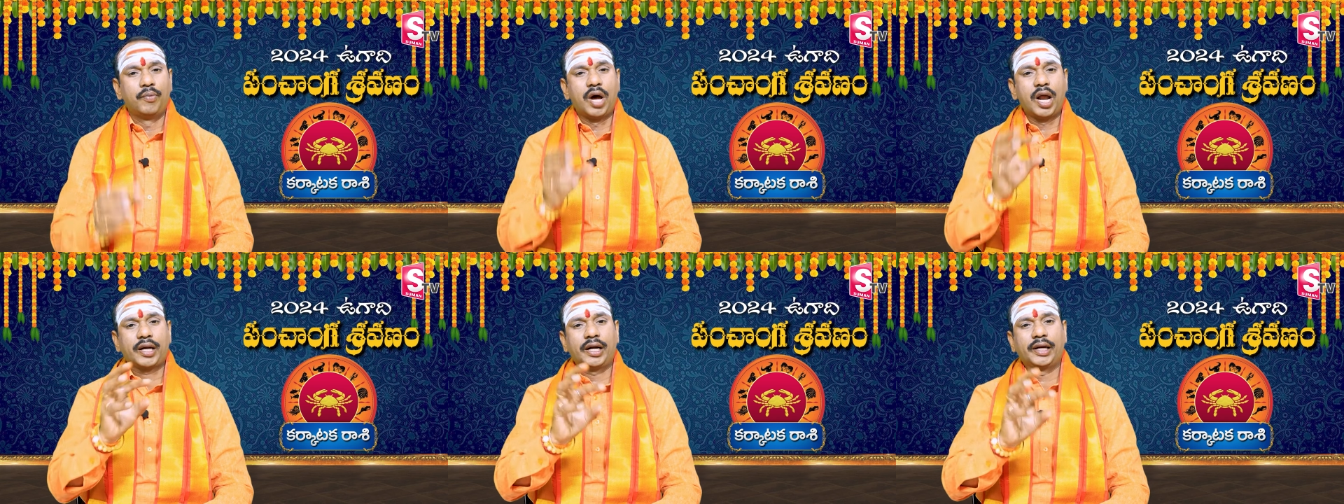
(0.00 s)

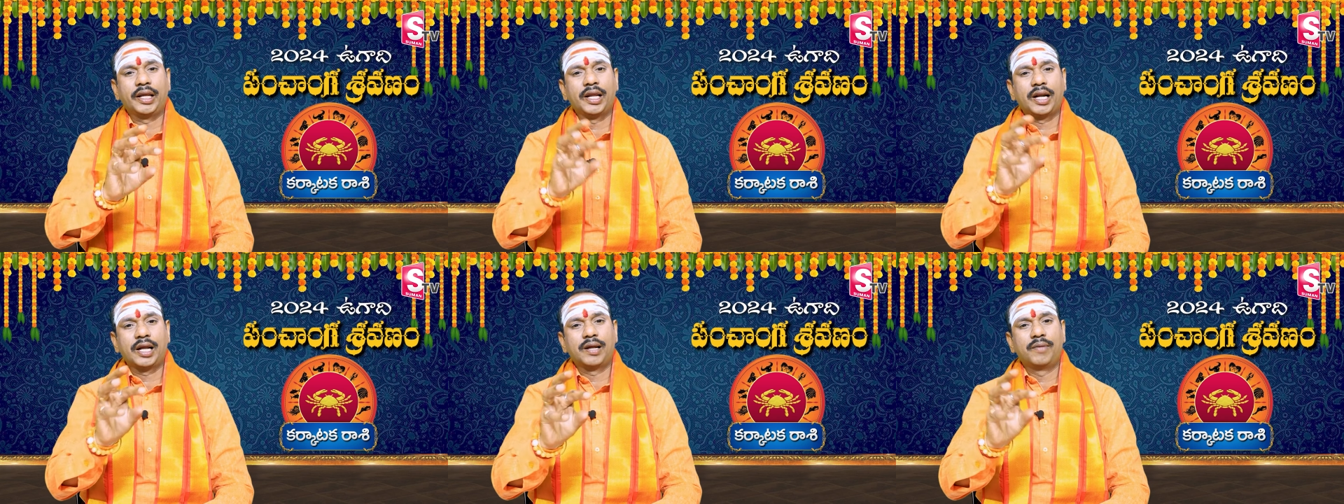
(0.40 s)

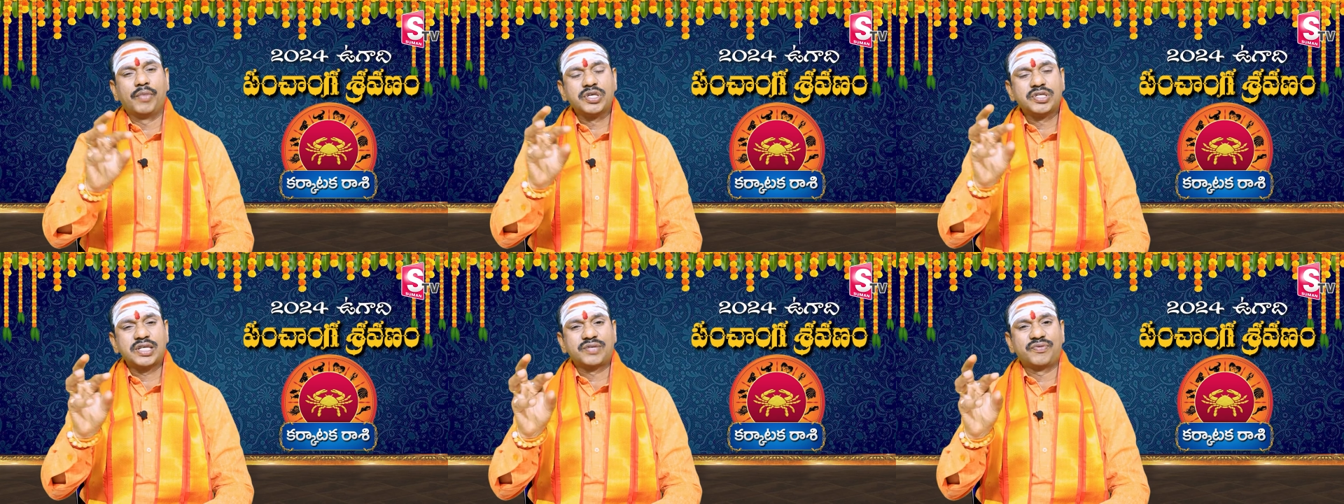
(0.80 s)
మార్కెటింగ్ రంగం
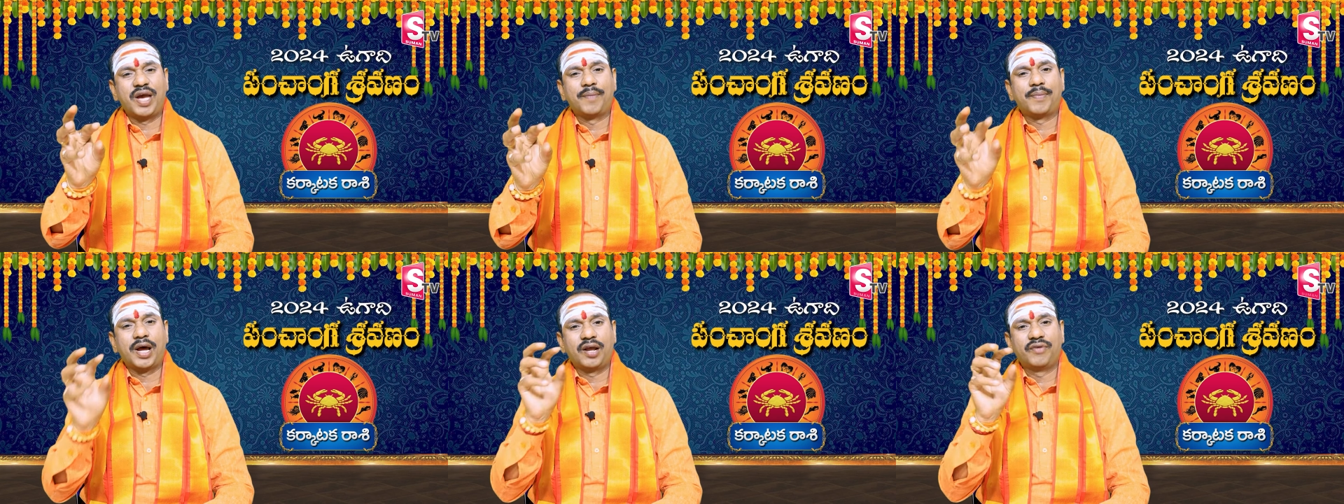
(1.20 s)
బిజినెస్
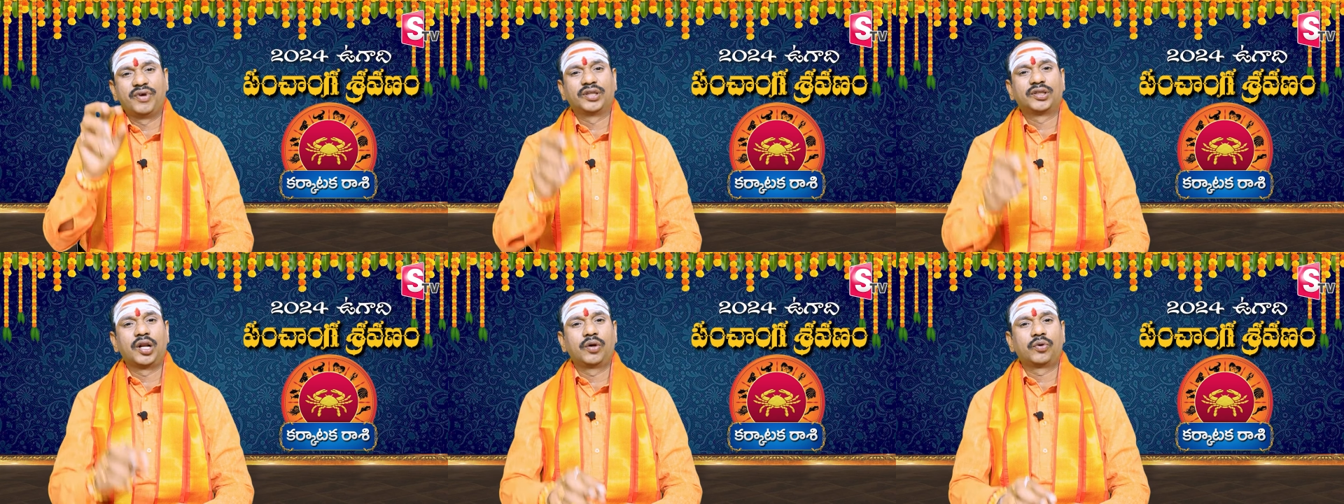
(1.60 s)

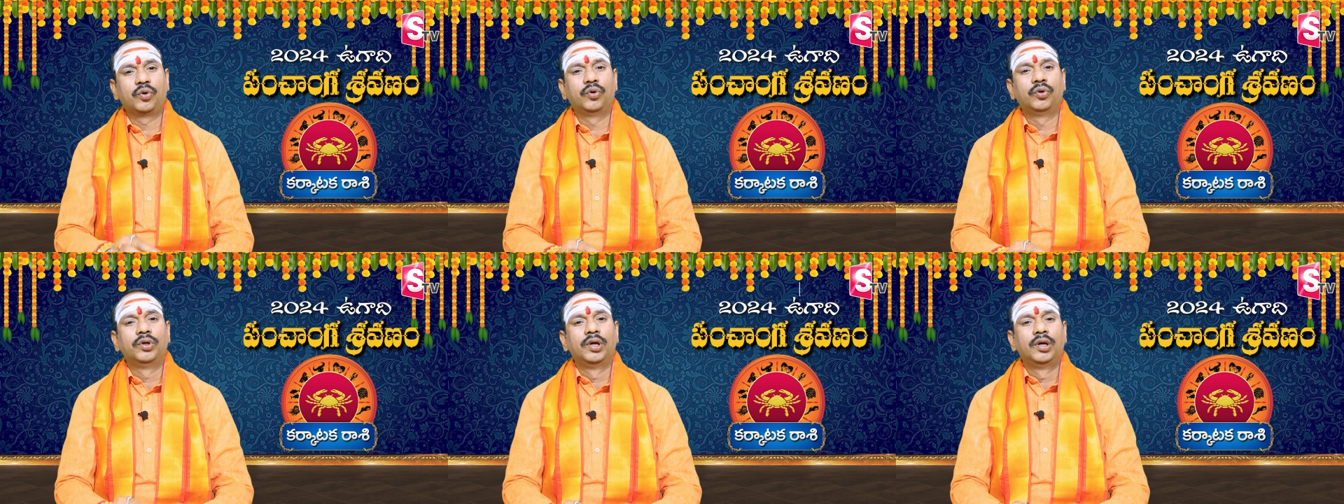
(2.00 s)
వ్యాపారవేత్తలకు